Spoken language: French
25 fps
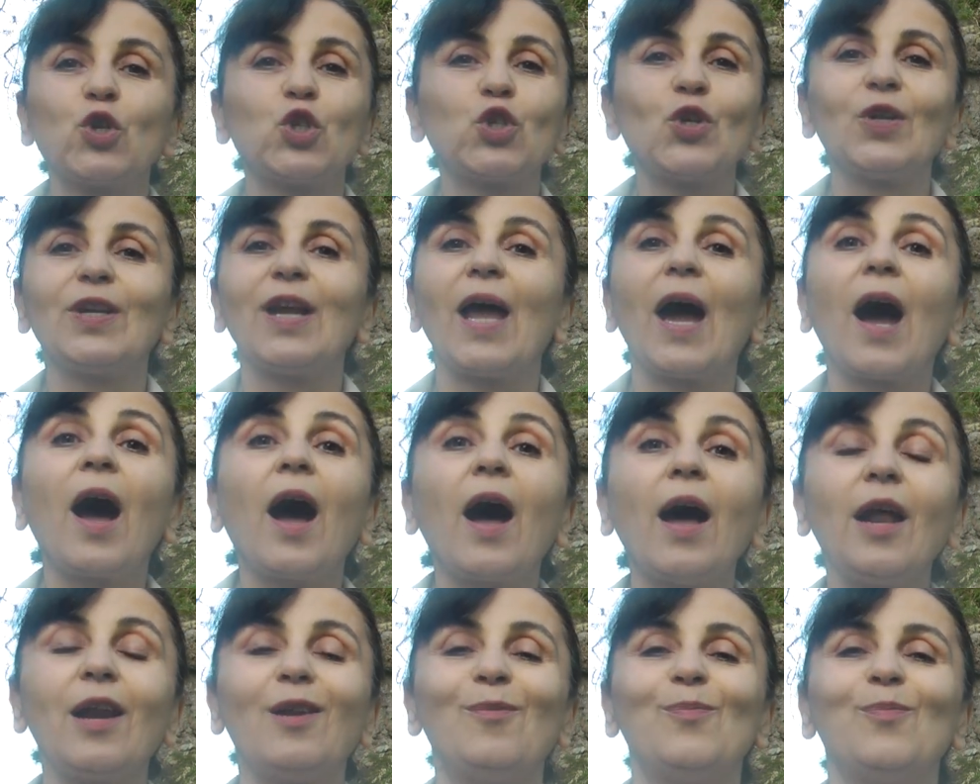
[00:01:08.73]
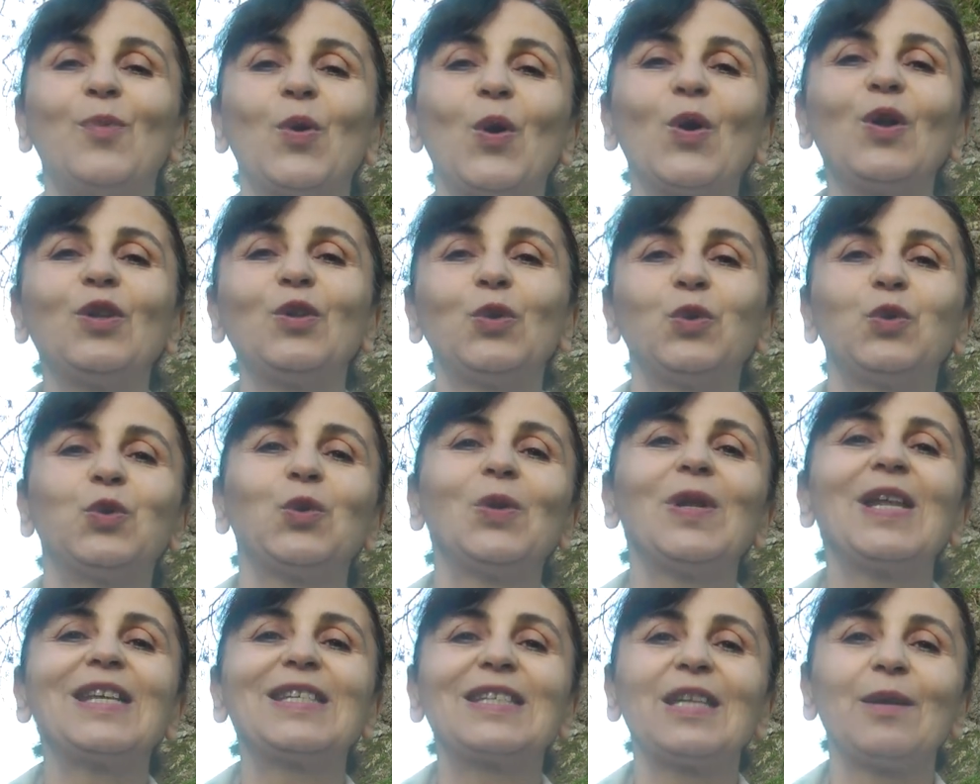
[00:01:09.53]
je n'ai ras-le-bol de
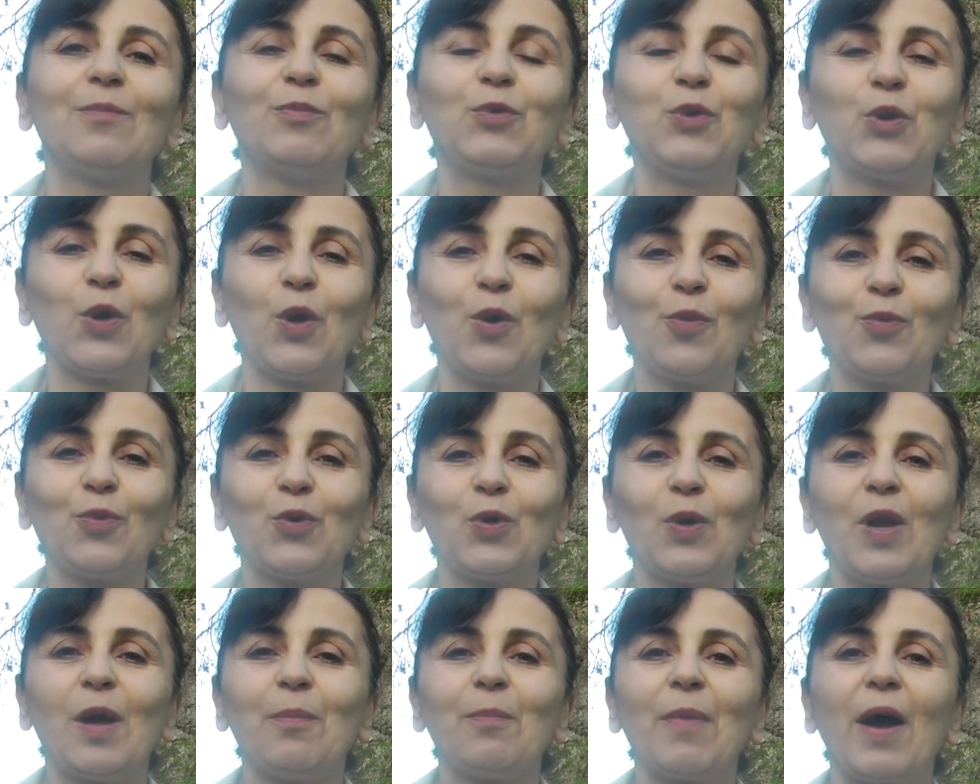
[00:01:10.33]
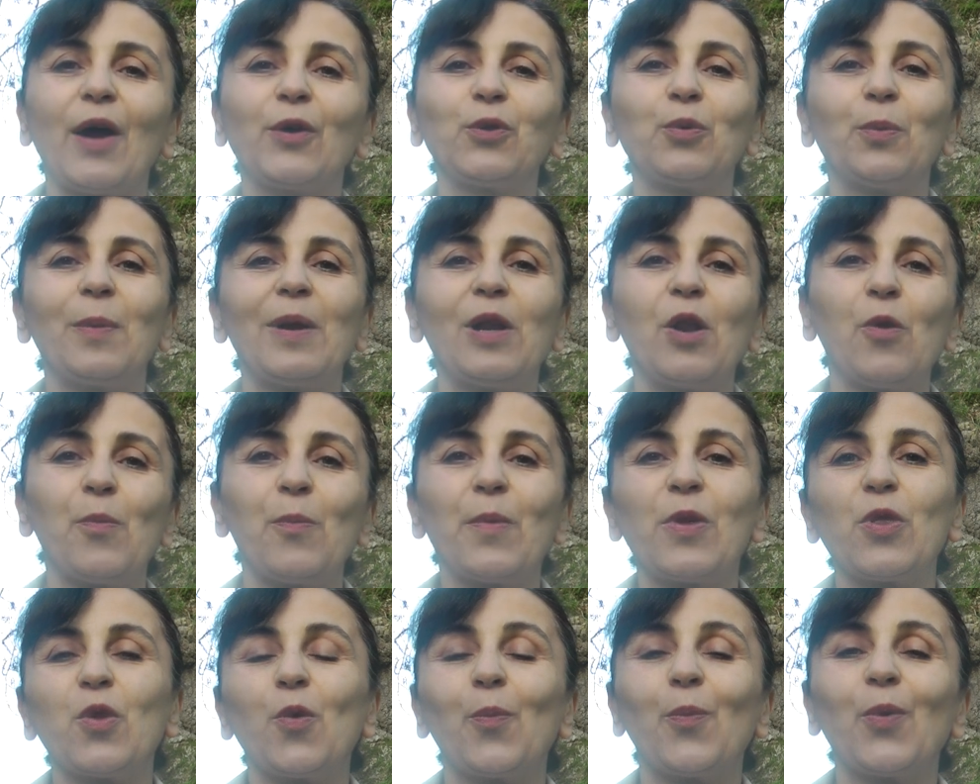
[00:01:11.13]
tous les symptômes de la marre de la
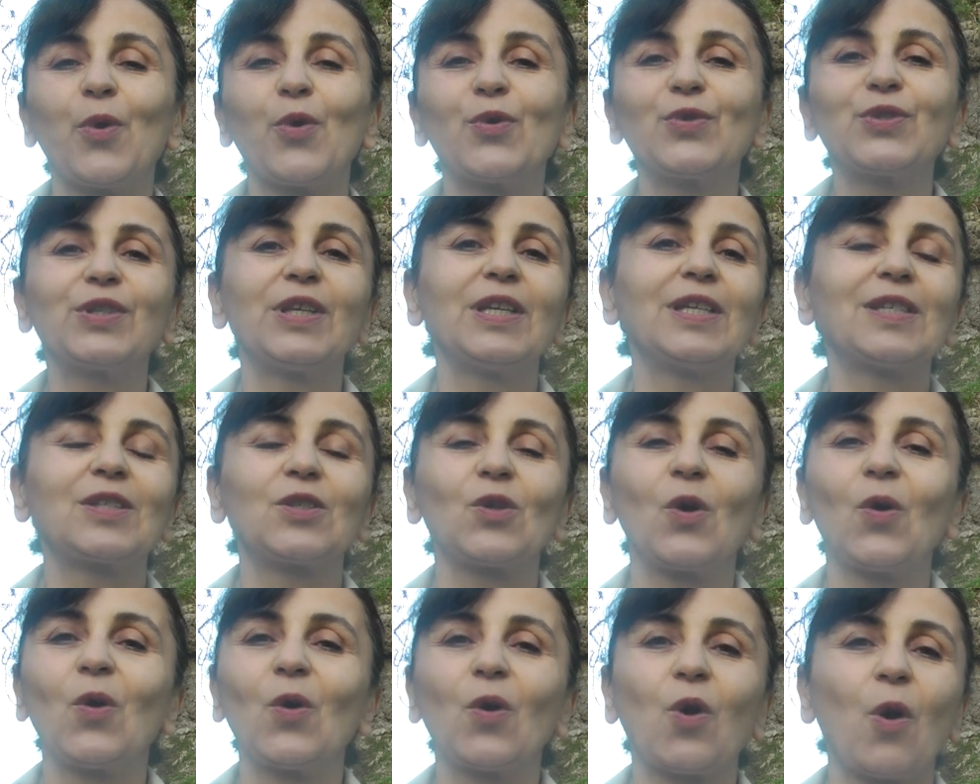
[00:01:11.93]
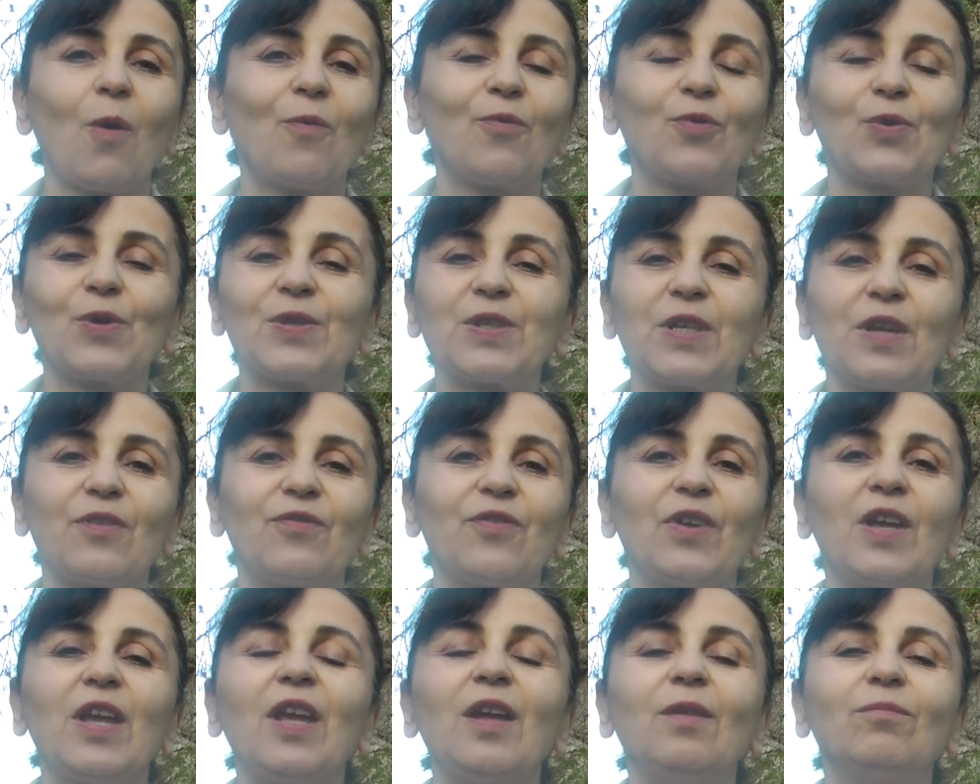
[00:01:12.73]
ménopause qui sont, comme vous le
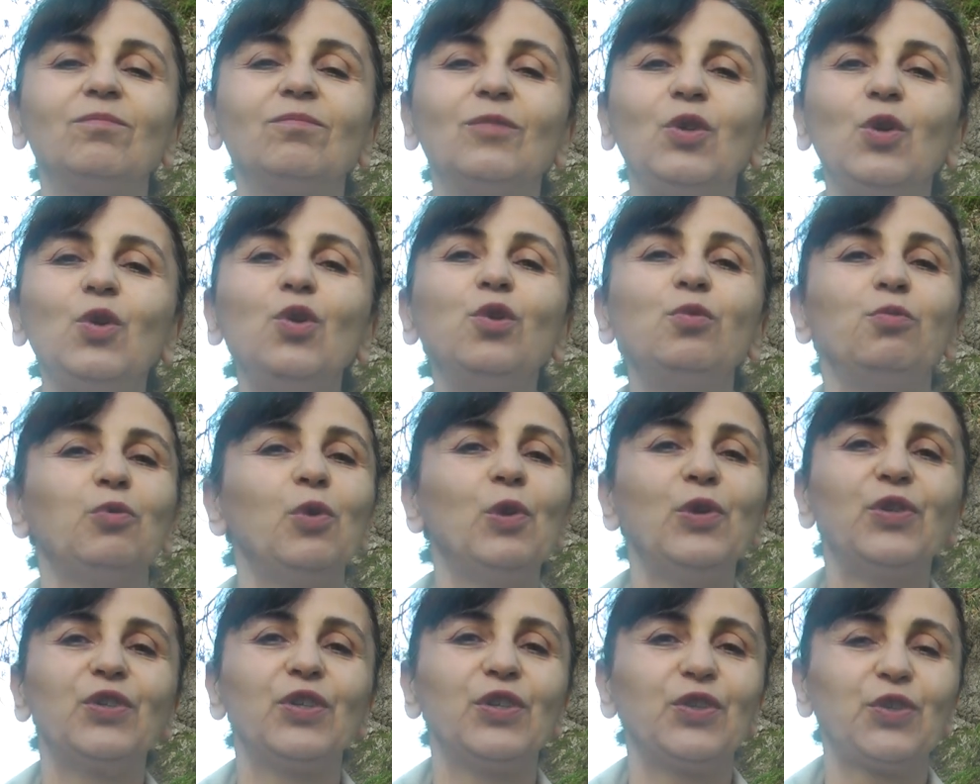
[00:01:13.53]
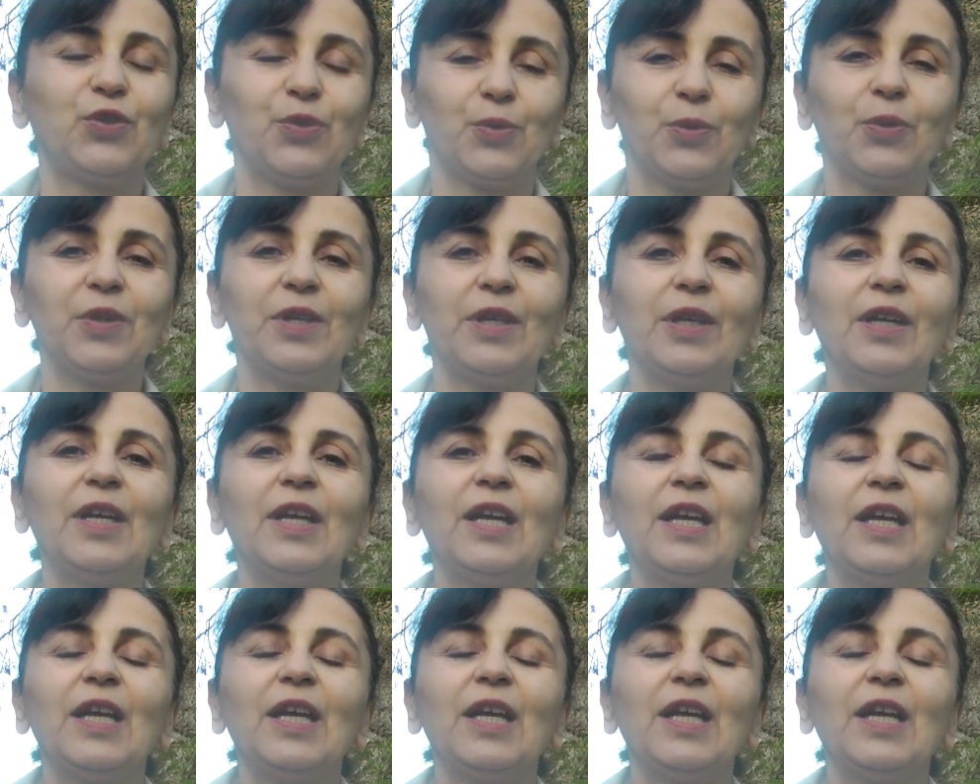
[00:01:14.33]
savez, une multitude.